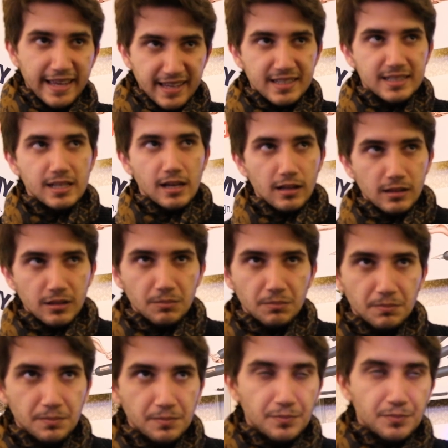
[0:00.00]
LX aldım.
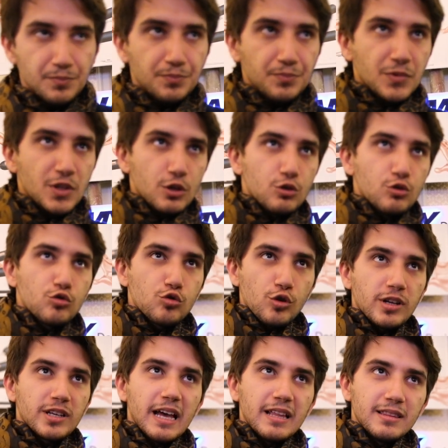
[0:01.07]

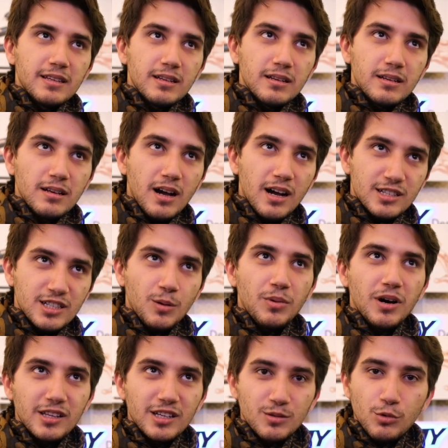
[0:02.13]
Sonra kendi
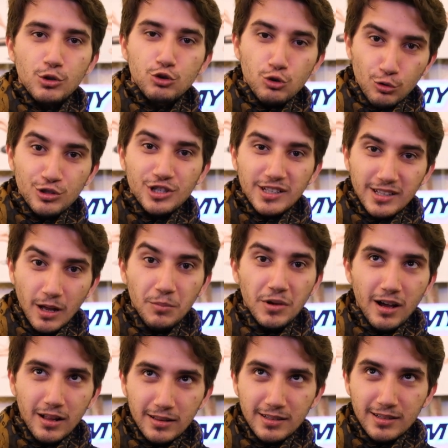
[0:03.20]
akrabalarıma çokça Lamy
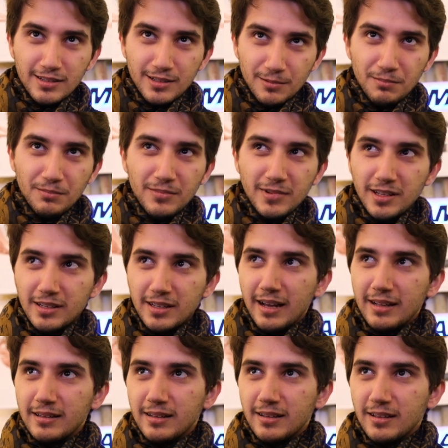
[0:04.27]
aldırdım.
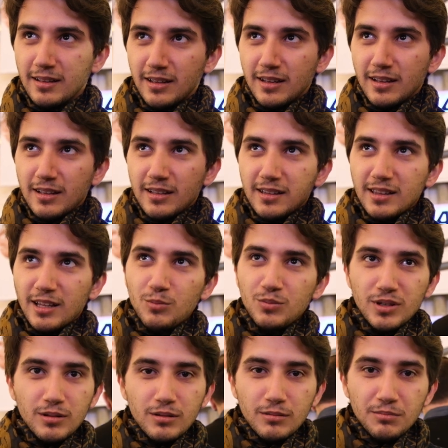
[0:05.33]
Yani
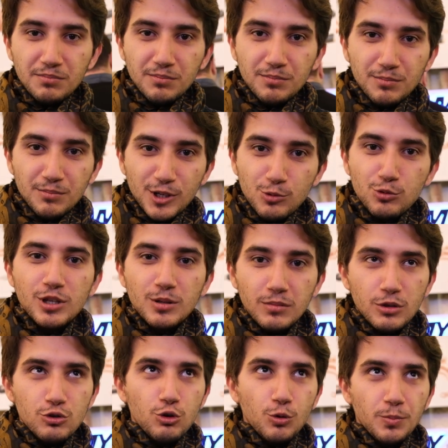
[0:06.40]
Lamy benim
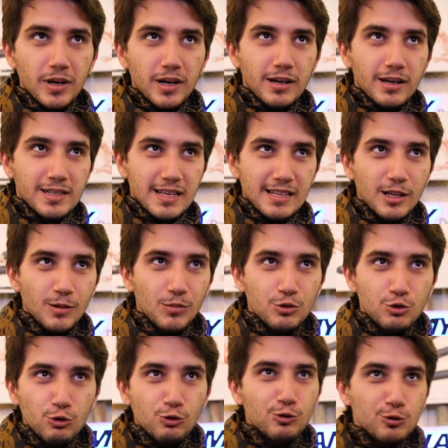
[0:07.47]
üzerinden çok para kazandı
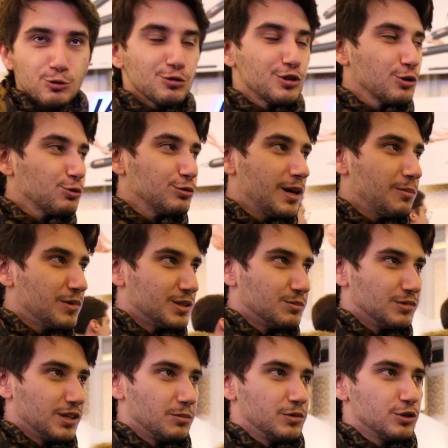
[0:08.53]
ama çok uzun süre
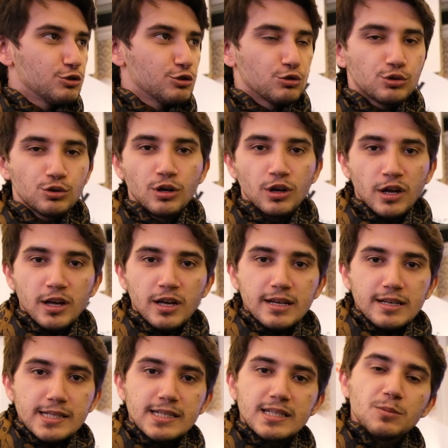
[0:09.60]
kullanmadım Lamy'yi. Çünkü
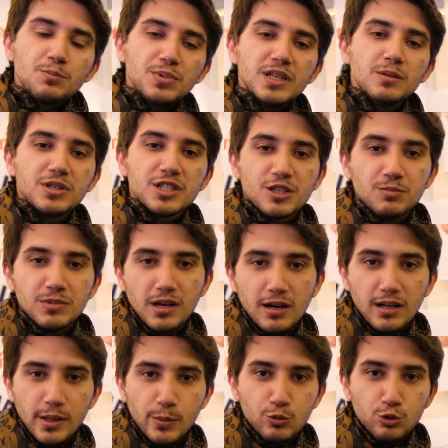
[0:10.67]
sizi bir biçimde
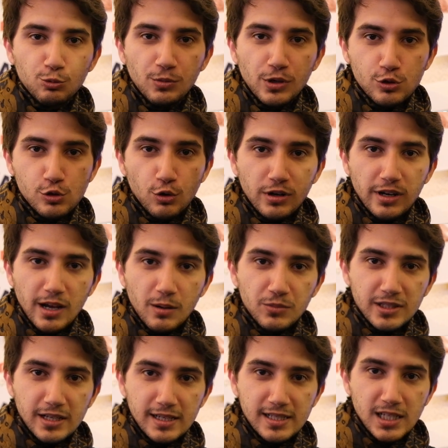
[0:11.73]
kalem tutmaya zorlayan
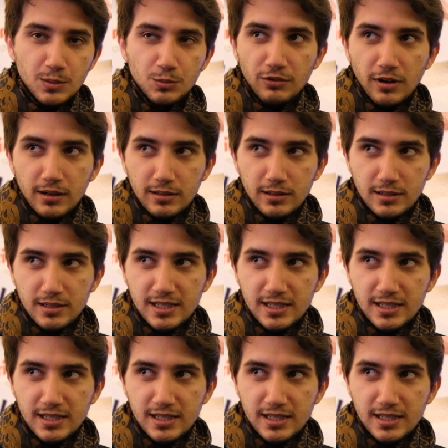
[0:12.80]
bir tasarımı vardır.